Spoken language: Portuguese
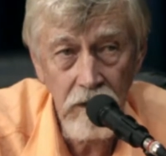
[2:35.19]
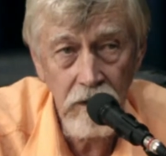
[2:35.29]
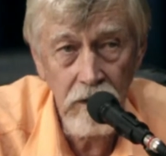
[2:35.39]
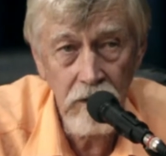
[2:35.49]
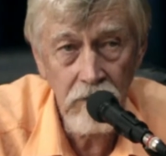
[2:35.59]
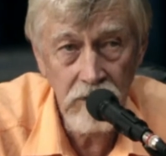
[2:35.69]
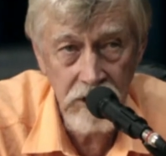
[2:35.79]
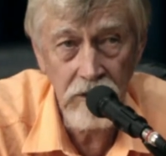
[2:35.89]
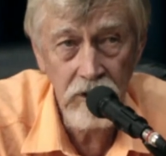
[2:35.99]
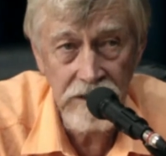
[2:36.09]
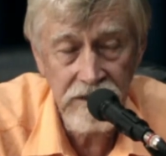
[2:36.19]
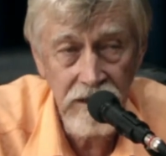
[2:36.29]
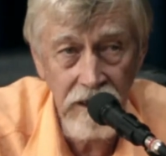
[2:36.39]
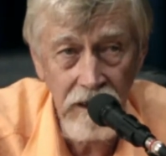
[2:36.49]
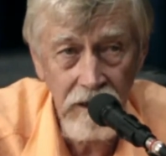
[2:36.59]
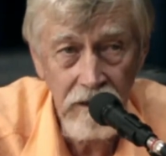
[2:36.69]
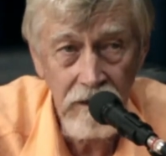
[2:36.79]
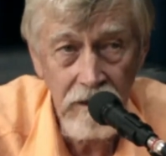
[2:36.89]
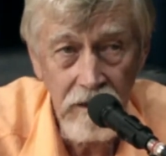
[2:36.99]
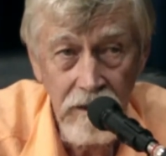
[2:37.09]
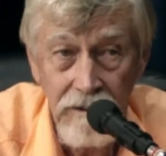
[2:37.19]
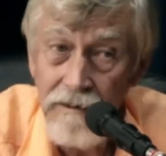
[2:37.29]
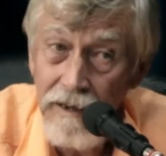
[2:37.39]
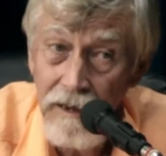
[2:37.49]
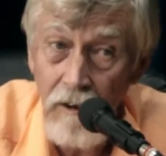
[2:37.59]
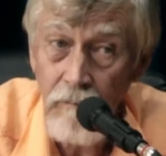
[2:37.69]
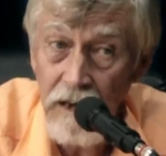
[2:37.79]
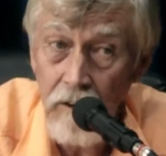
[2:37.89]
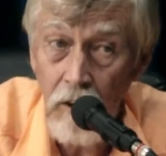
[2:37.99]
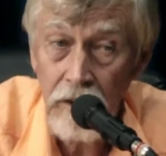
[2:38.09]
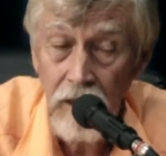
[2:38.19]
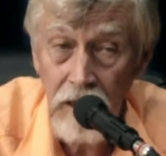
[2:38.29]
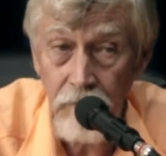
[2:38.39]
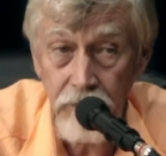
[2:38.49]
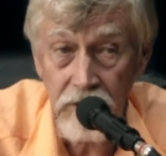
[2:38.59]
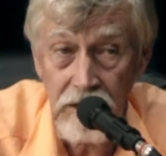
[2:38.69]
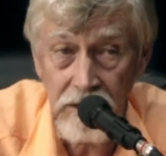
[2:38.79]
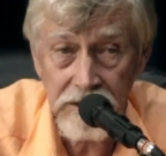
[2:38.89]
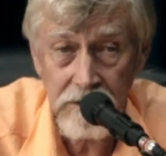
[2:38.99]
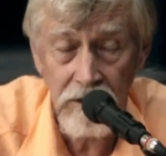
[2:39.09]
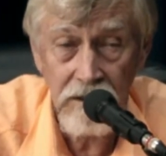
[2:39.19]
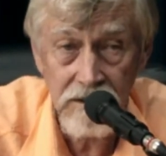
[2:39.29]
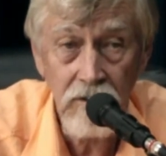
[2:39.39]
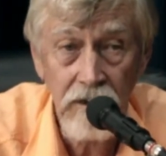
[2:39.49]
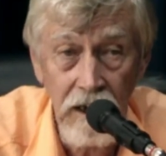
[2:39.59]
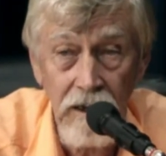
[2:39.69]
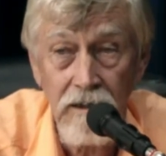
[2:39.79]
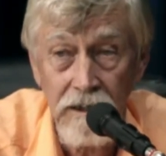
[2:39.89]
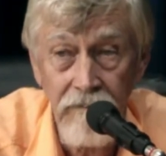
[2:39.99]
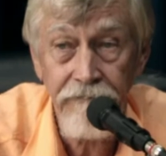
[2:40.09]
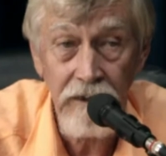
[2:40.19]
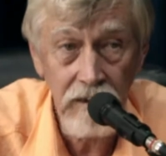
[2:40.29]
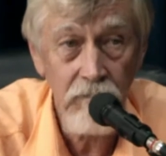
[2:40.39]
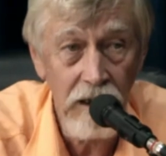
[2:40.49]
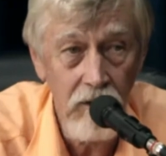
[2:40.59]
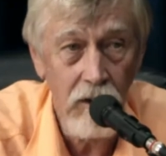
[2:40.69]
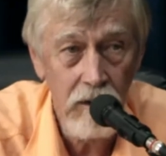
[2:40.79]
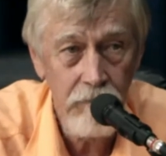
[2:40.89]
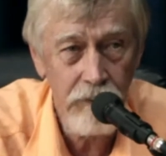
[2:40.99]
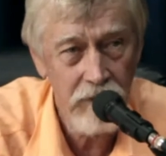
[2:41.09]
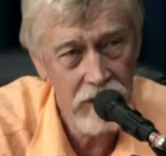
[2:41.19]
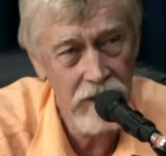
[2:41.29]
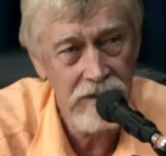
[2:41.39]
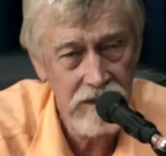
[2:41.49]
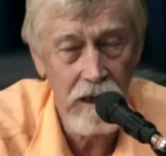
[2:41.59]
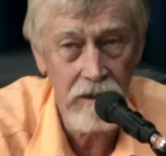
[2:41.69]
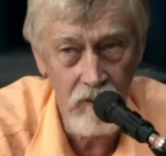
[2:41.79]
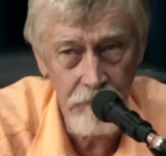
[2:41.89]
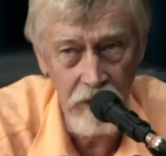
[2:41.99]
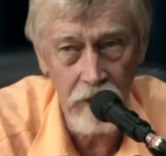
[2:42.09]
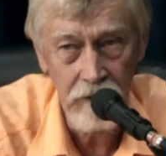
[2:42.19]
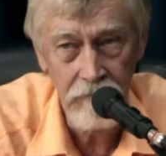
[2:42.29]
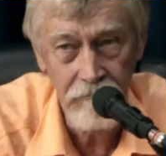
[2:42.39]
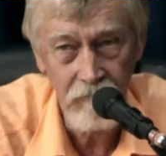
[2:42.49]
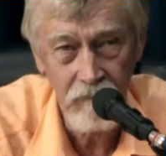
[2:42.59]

que do jeito que está, é o melhor. É por isso que eles não querem que fique melhor, porque eles querem o pior.